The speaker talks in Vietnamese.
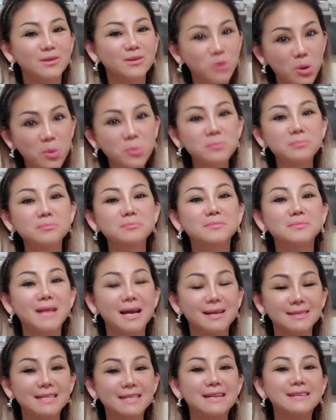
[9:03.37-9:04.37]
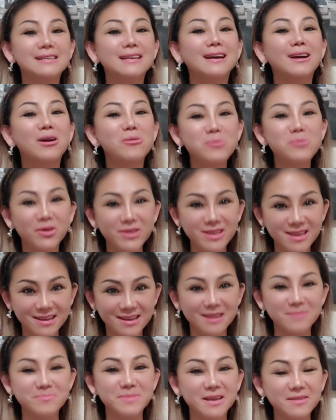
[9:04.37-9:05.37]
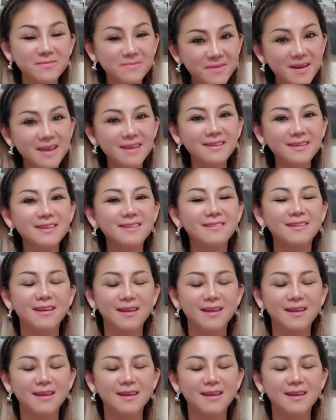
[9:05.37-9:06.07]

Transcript: Đúng, thật sự là không có gì là miễn phí.